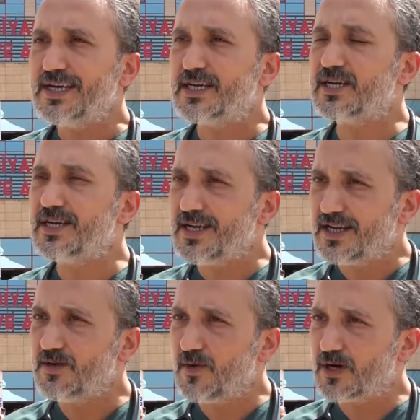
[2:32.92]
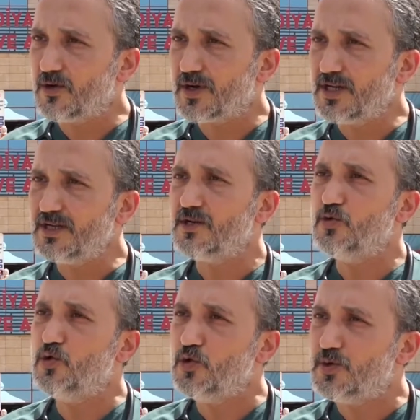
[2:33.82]
Kırklareli'nin vaka oranı
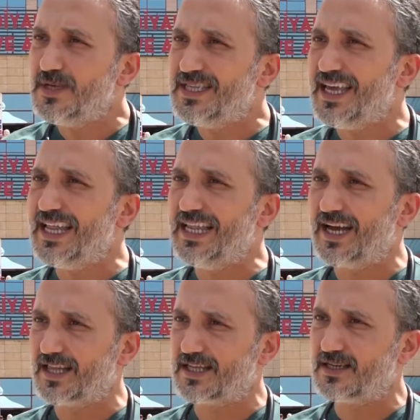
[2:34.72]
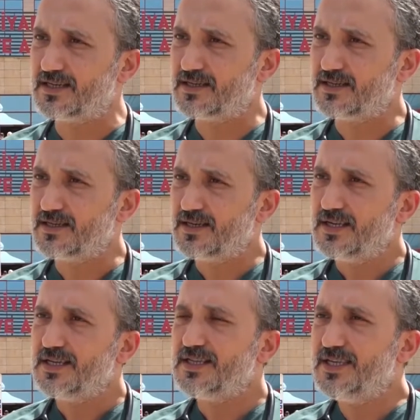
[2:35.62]
100 binde 56.
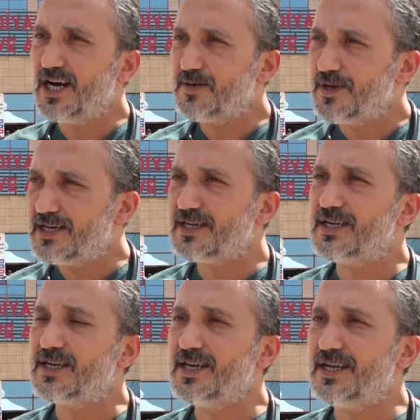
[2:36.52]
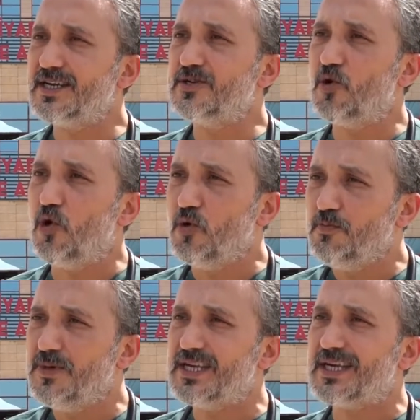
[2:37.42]
Diyarbakır Kırklareli'nin
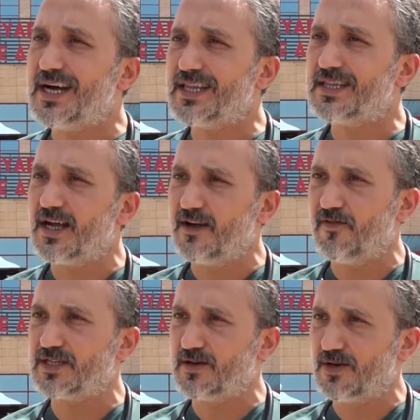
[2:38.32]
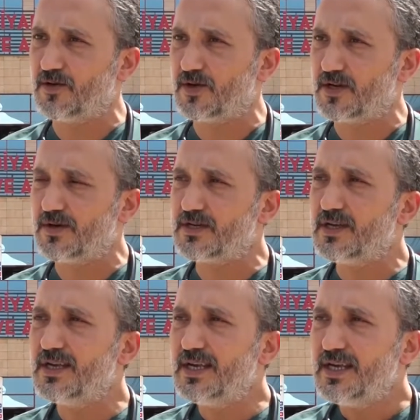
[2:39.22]
11 kat daha fazla vaka oranı var.
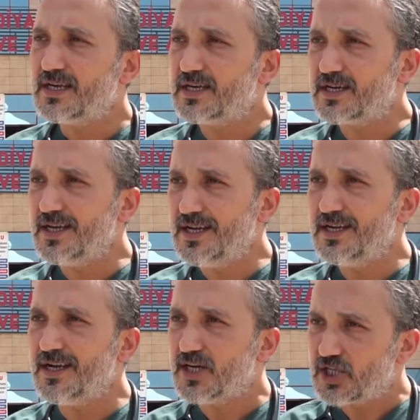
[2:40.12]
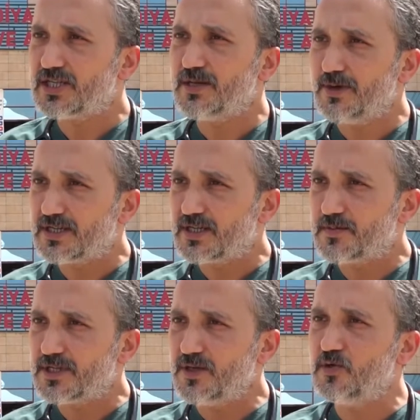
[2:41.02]
Kırklareli'nin aşısına
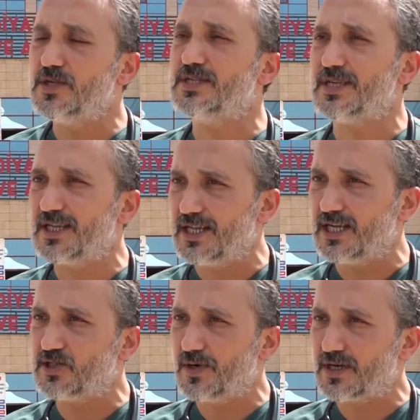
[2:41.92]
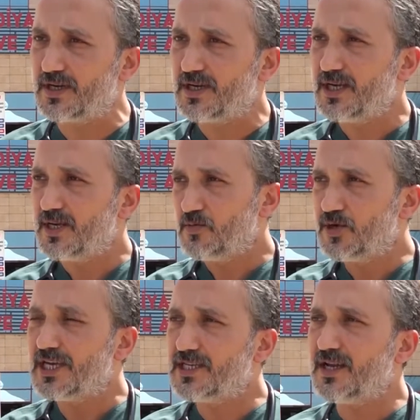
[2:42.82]
baktığımızda yüzde seksenler civarı.
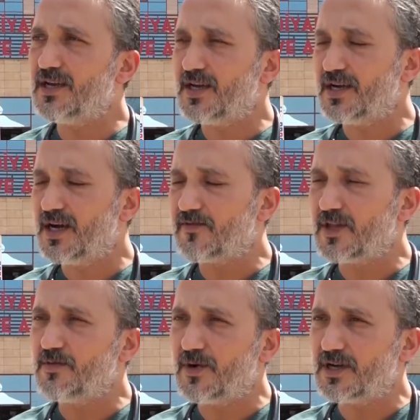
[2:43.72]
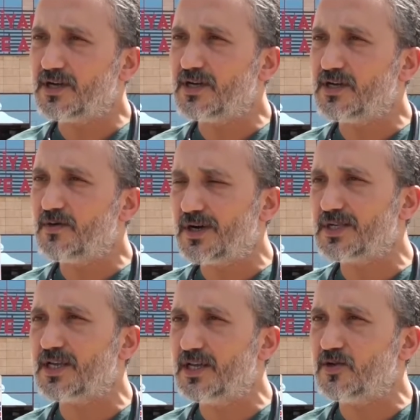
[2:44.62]
Bu geçen ay, e, haftanın vaka, e,
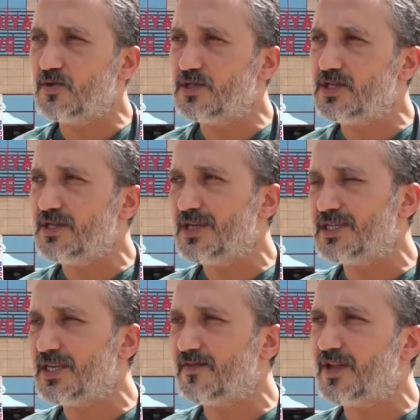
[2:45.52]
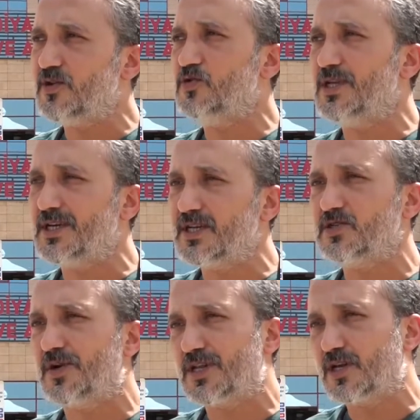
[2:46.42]
vaka sayıları olduğu için geçen hafta %40
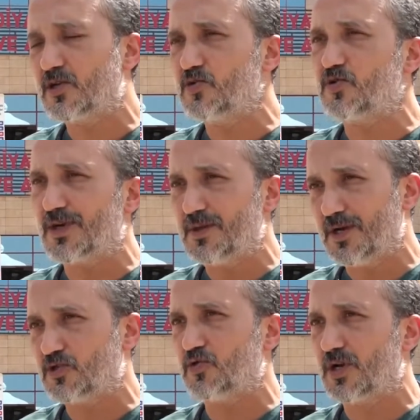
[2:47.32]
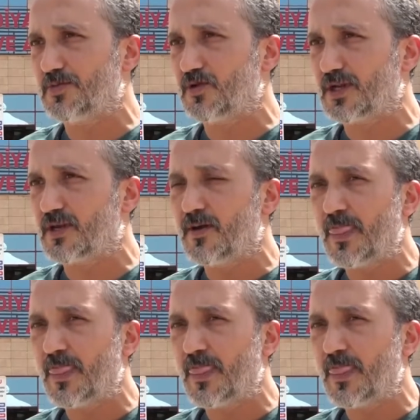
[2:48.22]
civarında, 43 civarında bir aşı oranımız vardı.